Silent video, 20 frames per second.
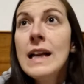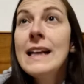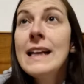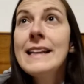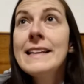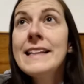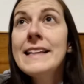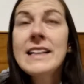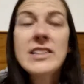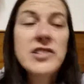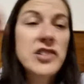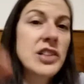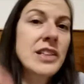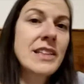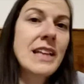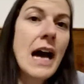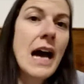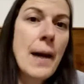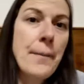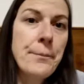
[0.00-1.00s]
le dieci
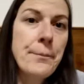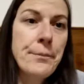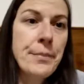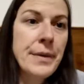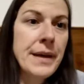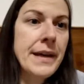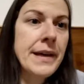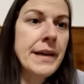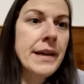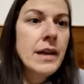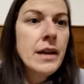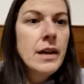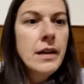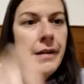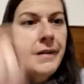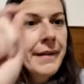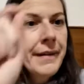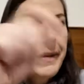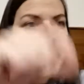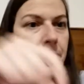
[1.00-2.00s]
tappe
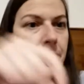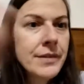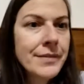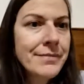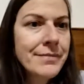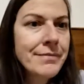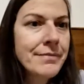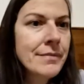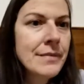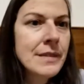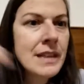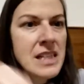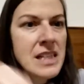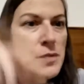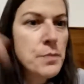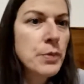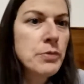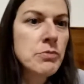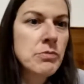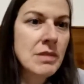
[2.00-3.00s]
eh, da
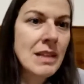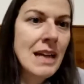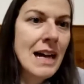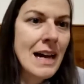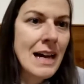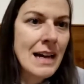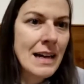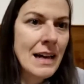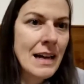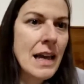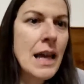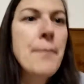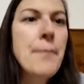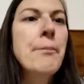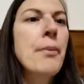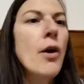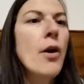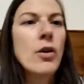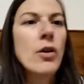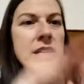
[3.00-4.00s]
spuntare mm. e
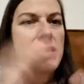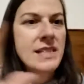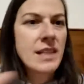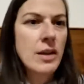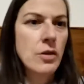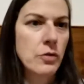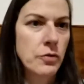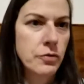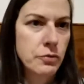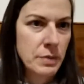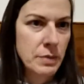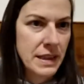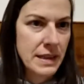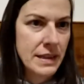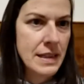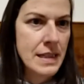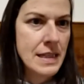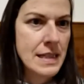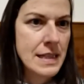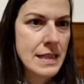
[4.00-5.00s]
poi sei un
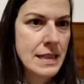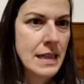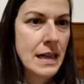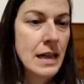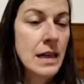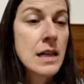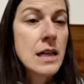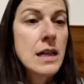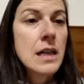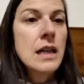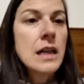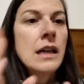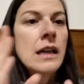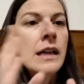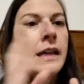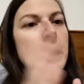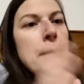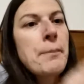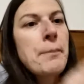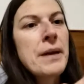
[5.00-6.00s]
fumettista
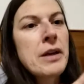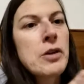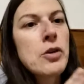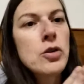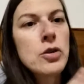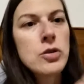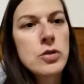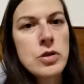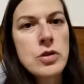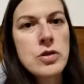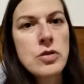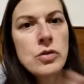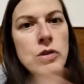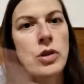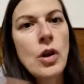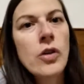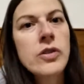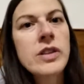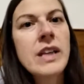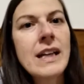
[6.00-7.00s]
il percorso di
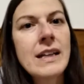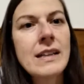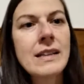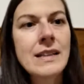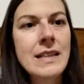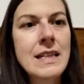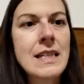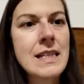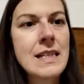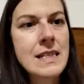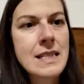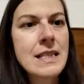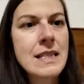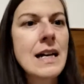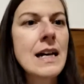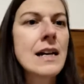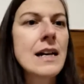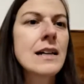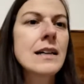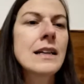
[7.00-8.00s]
ogni
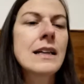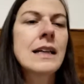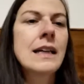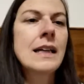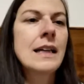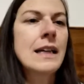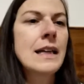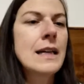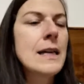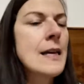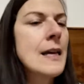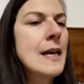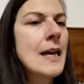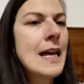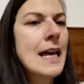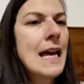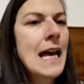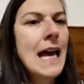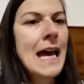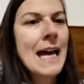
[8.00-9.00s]
artista è,
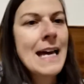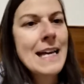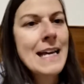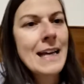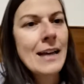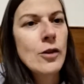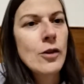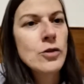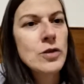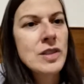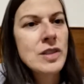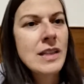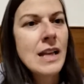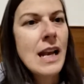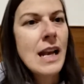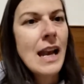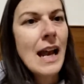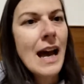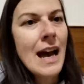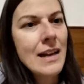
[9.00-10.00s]
eh, è,
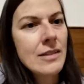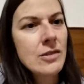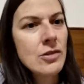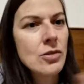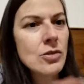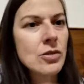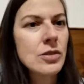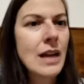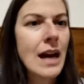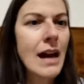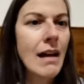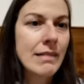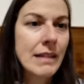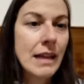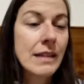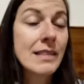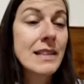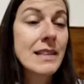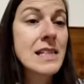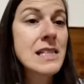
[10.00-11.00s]
costellato da
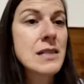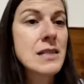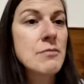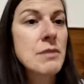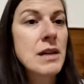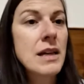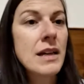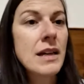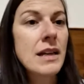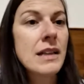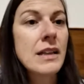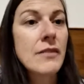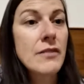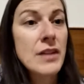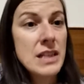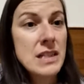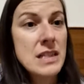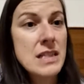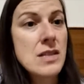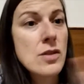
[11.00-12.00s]
tantissime
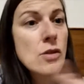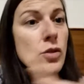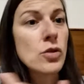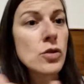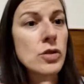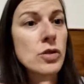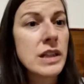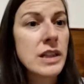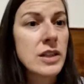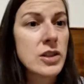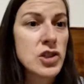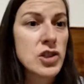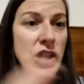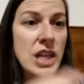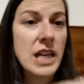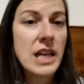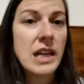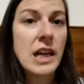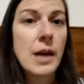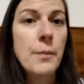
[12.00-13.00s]
deviazioni,
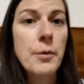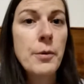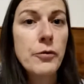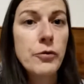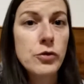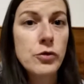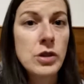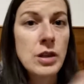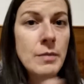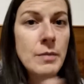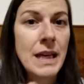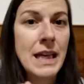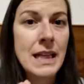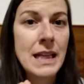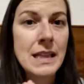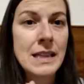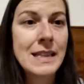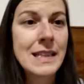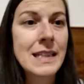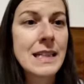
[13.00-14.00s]
ricerche,
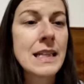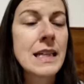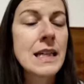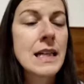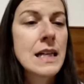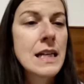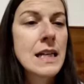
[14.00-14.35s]
approfondimenti.